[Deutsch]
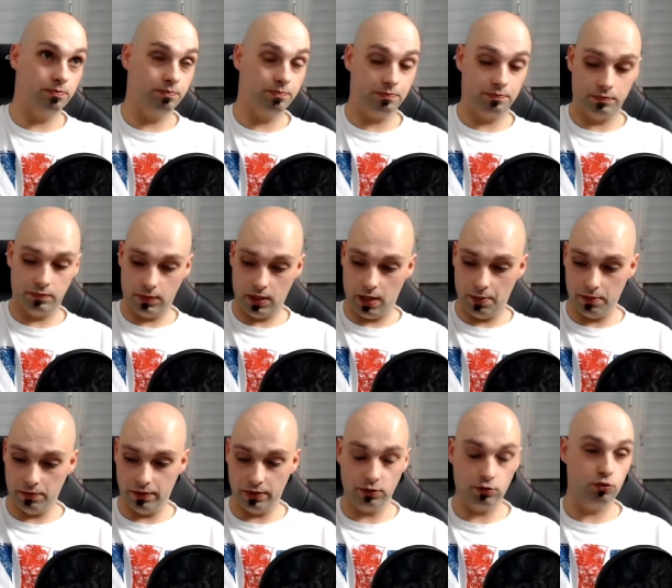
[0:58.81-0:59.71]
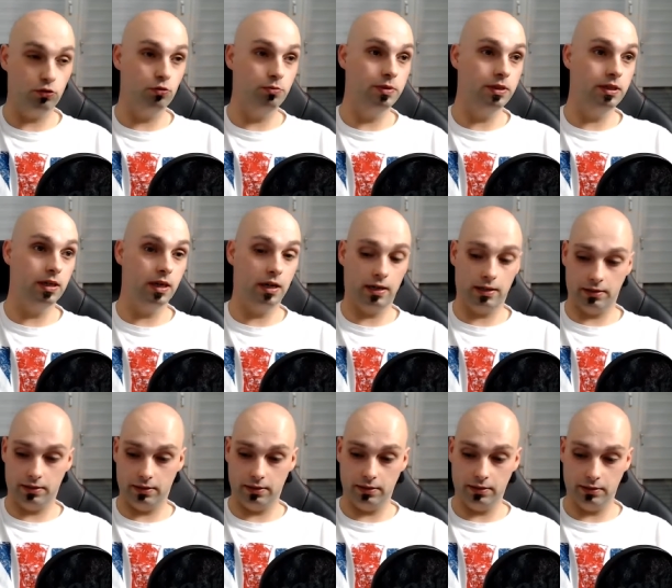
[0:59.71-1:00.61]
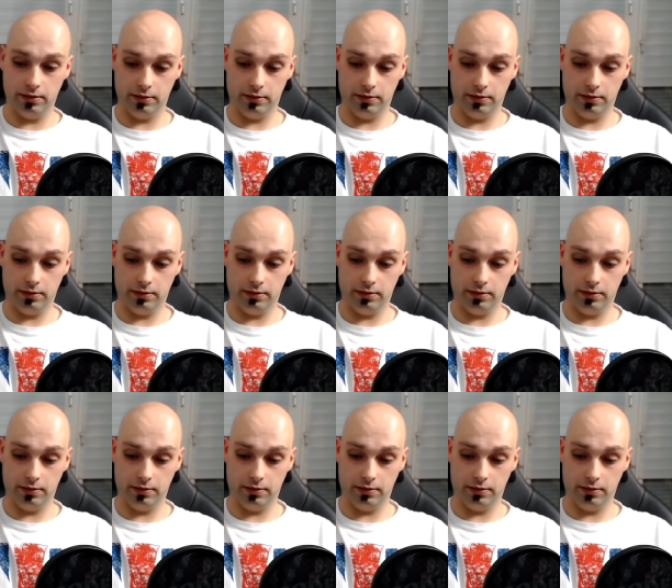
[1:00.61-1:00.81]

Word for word: Da habe ich was Gummiartiges.